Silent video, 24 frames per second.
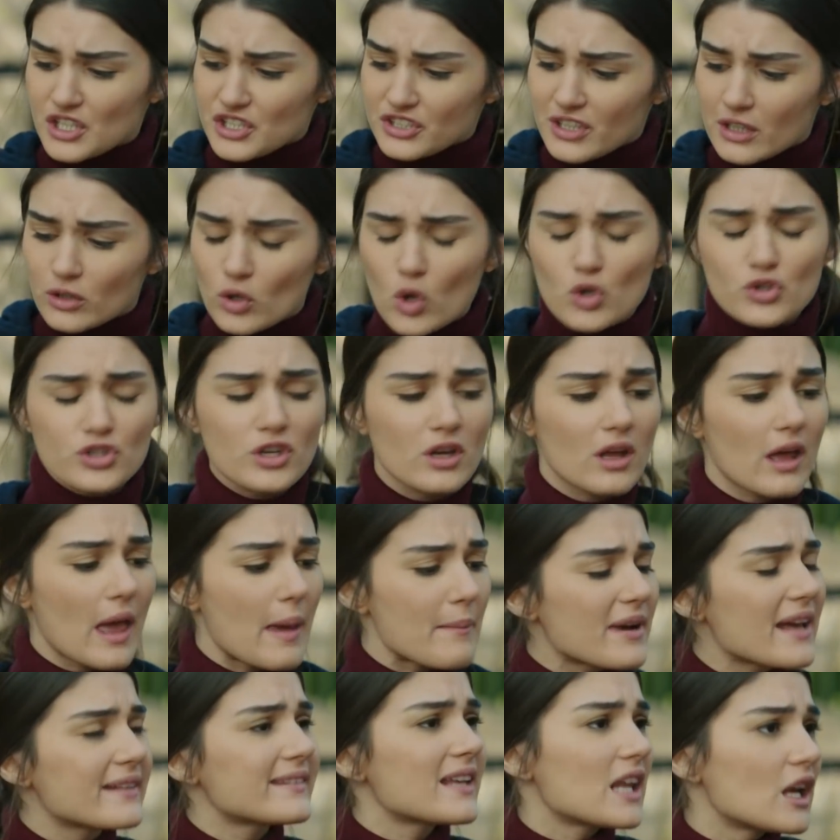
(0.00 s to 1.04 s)
işten önce
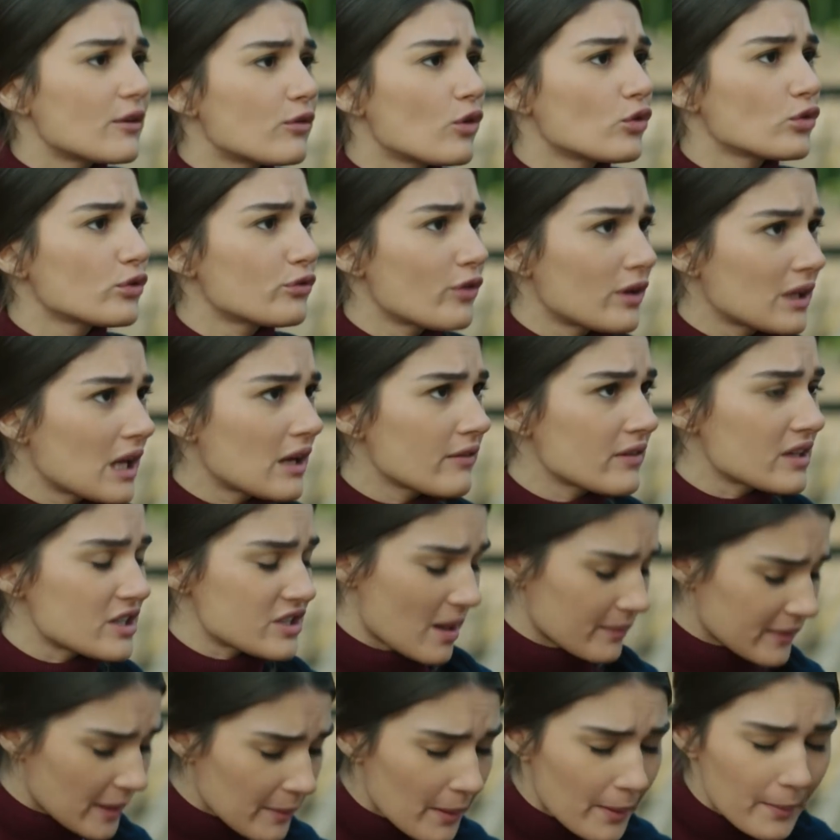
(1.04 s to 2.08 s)
Emre telefonunu falan
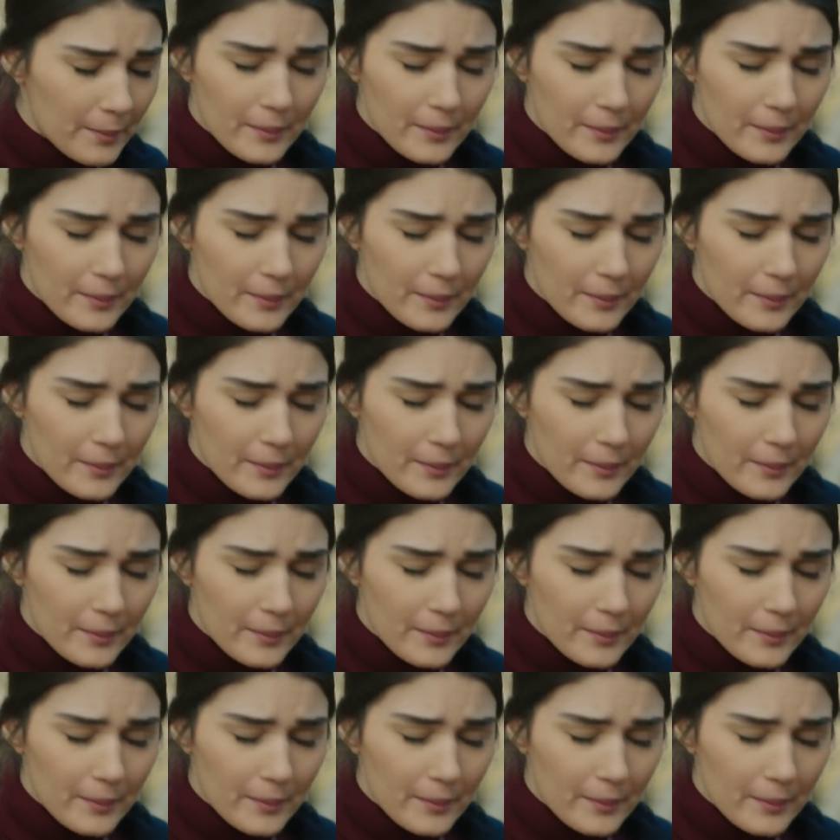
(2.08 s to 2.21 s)
vereceğim tamam